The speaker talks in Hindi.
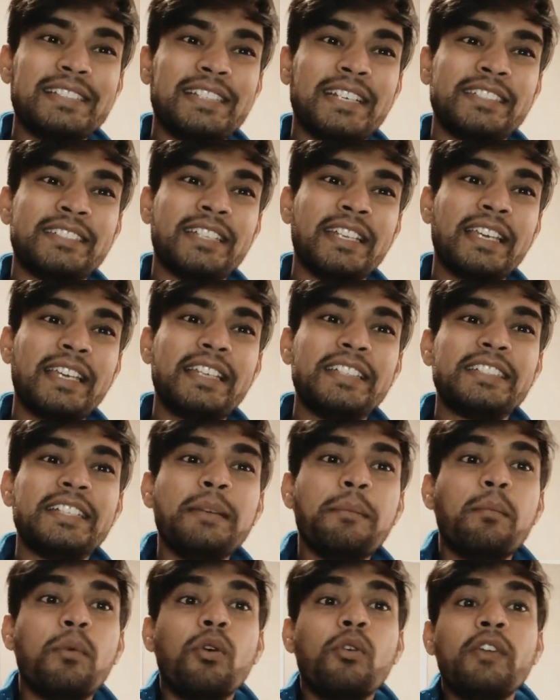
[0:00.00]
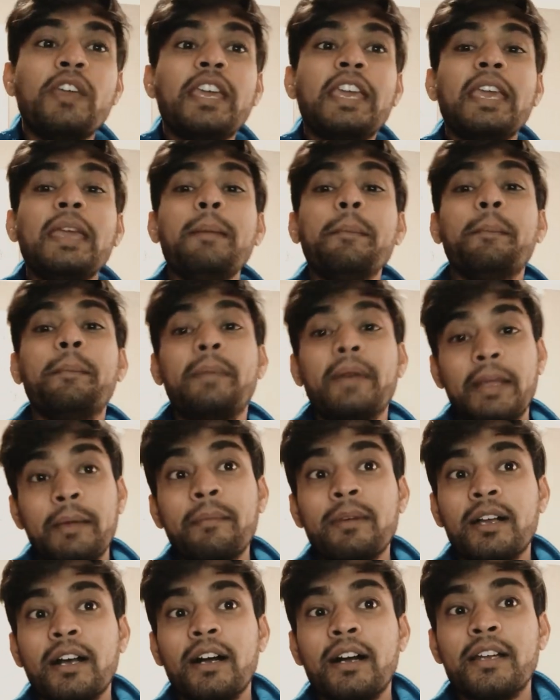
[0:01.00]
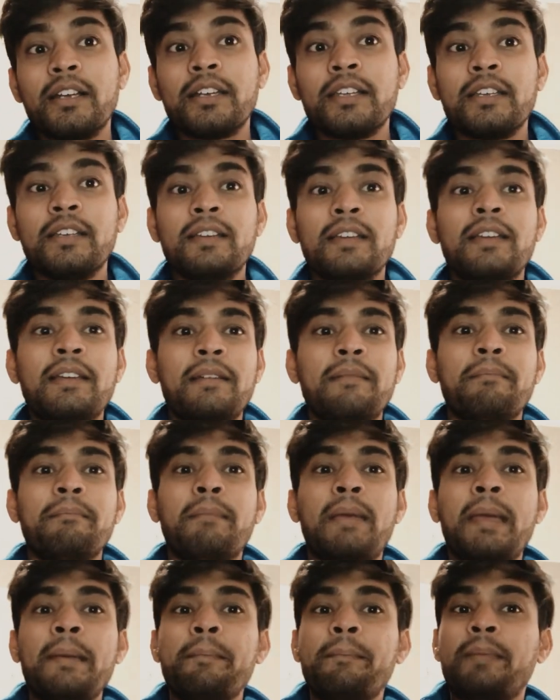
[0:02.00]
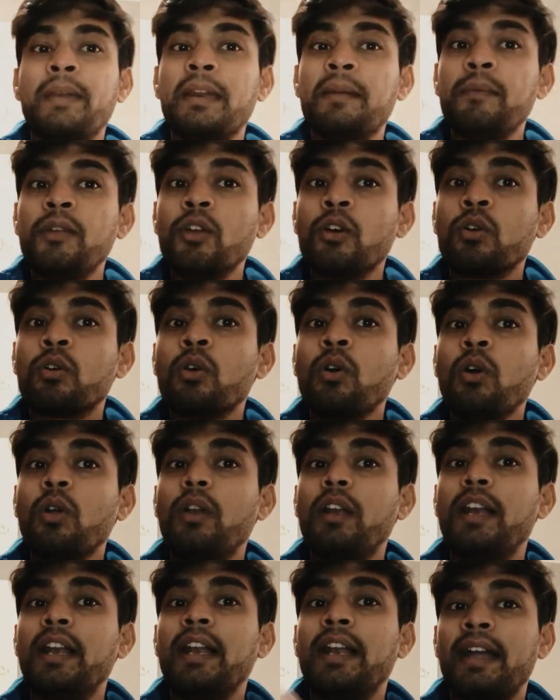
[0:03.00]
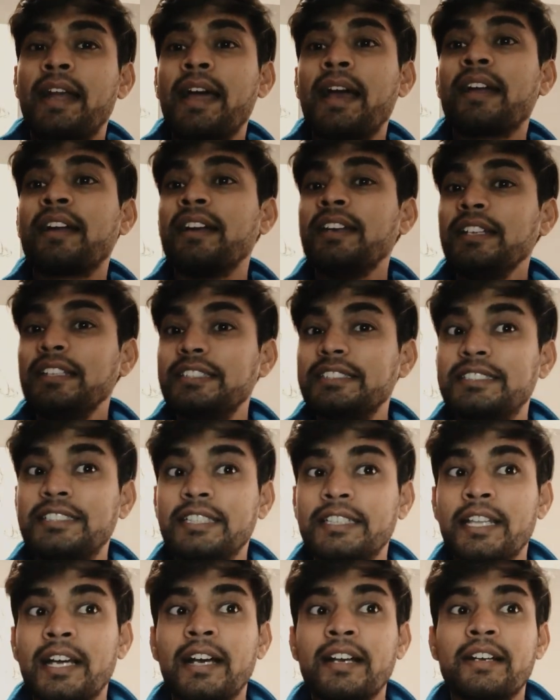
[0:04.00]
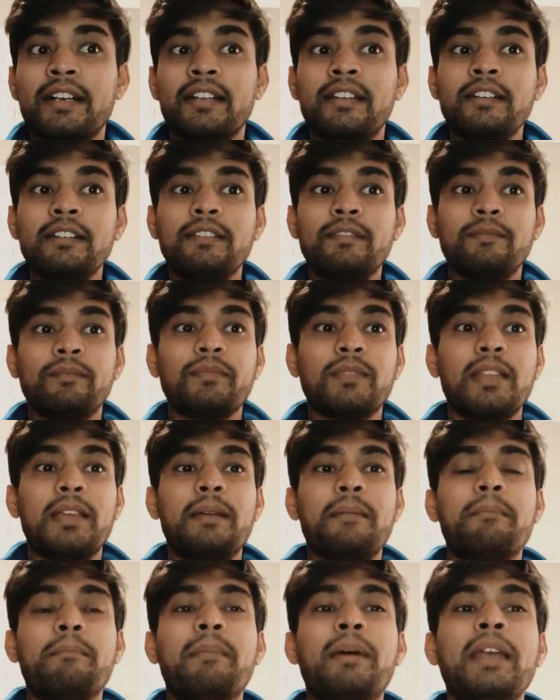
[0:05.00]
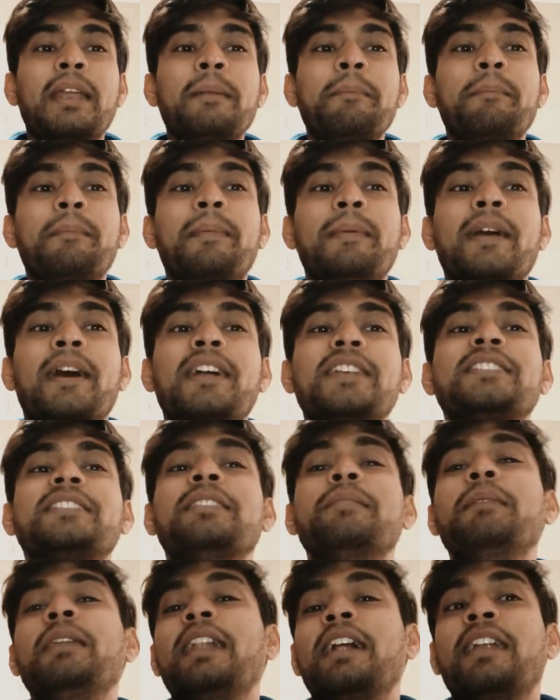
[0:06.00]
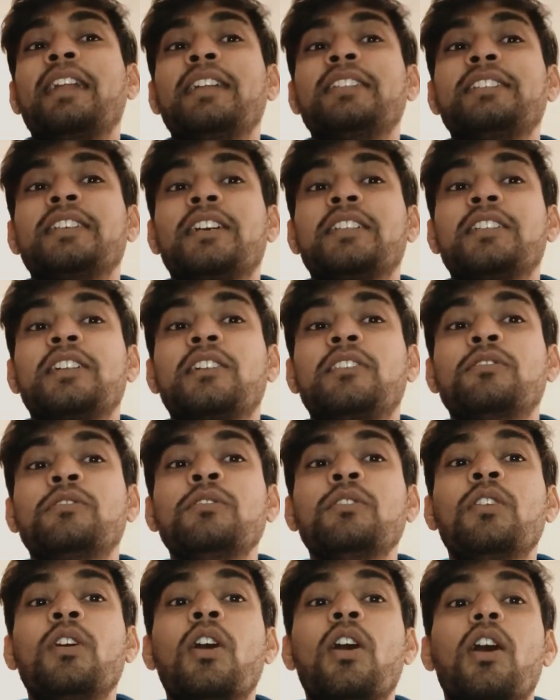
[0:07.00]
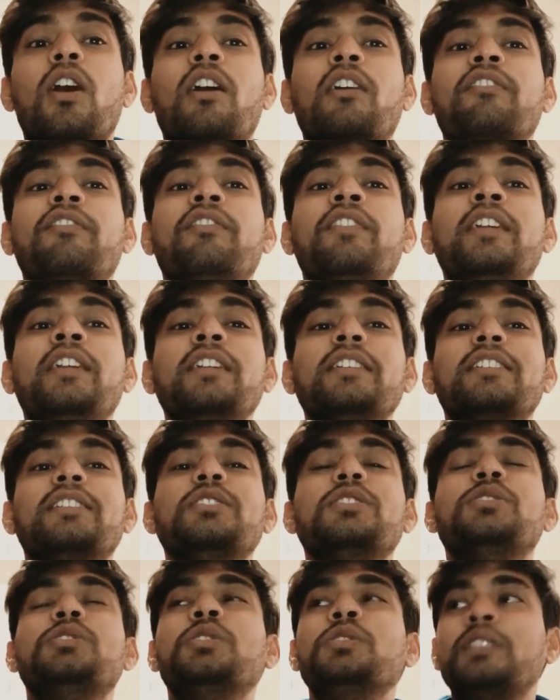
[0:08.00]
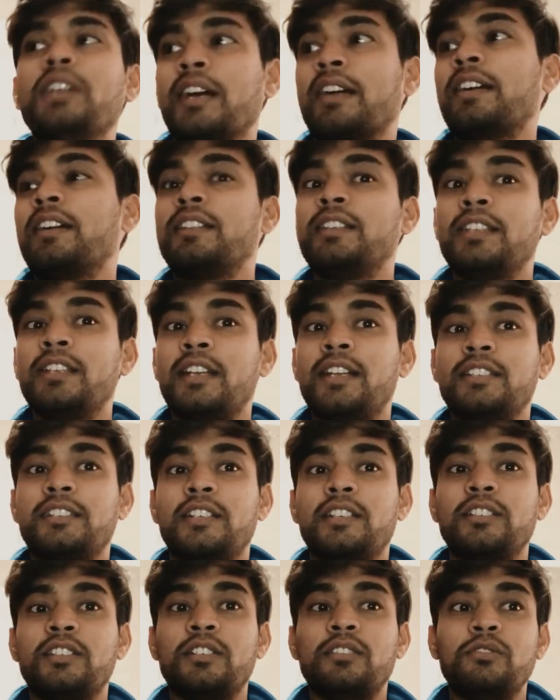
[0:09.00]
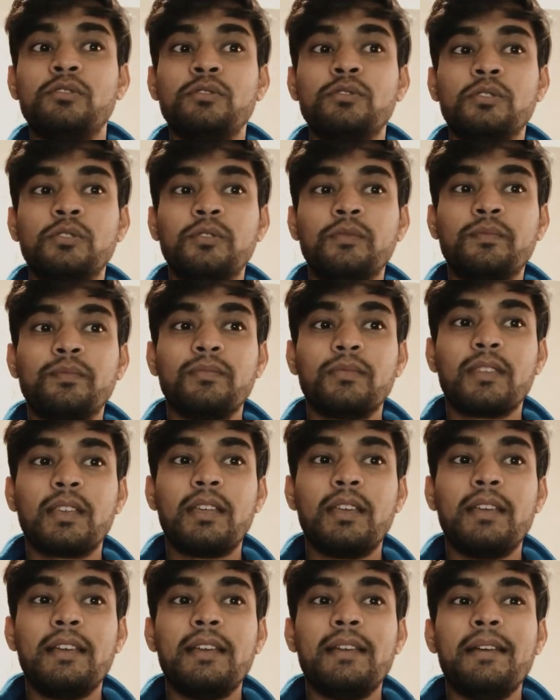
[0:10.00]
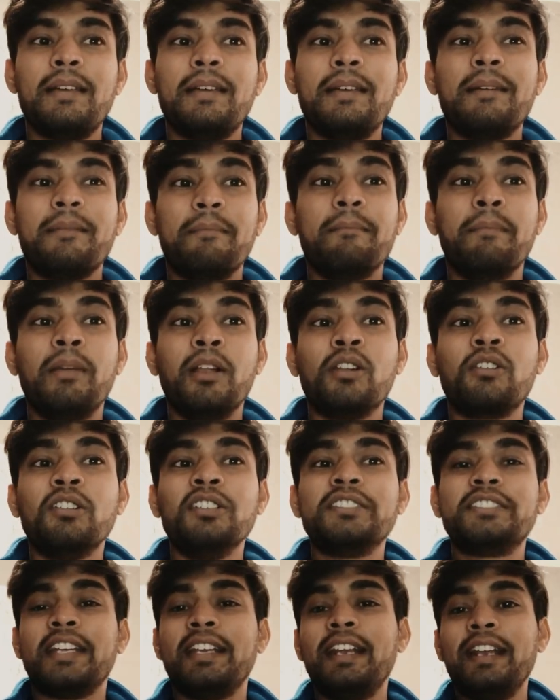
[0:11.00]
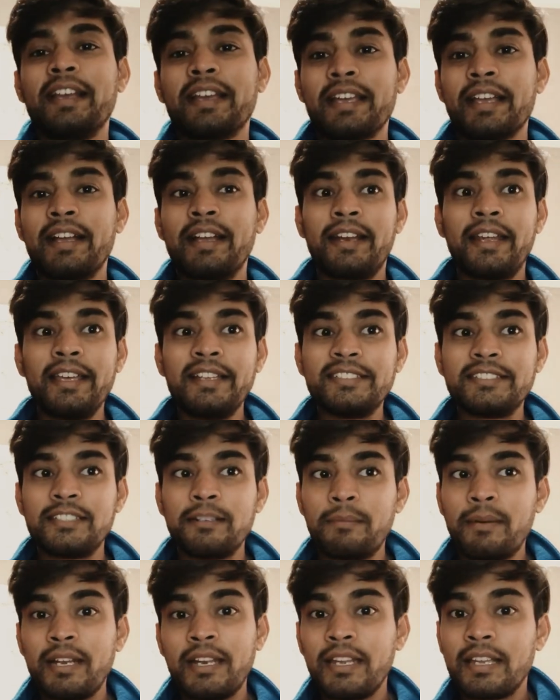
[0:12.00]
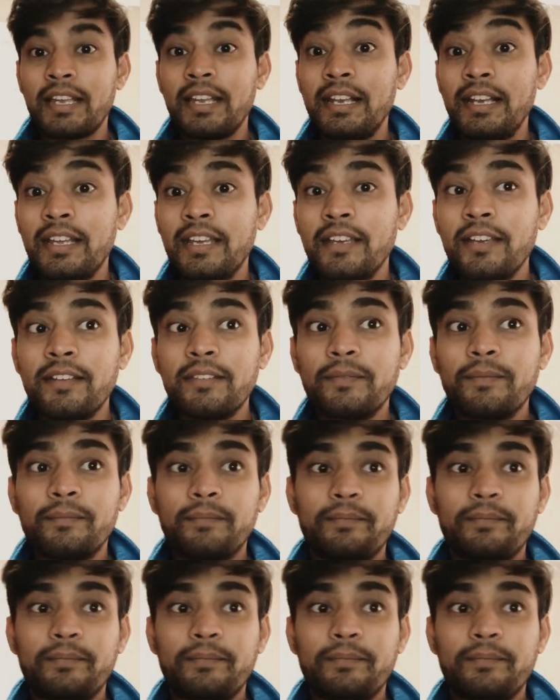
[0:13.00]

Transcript: जैसे किसी मूवी की प्रेम कहानी मैं प्रेमियों को लड़ा कर जिता कर बड़े प्यार से मिलाना चाहता हूँ और फिर जुदा कर देना चाहता हूँ बिल्कुल सही लगेगा ना इस ज़माने के लिए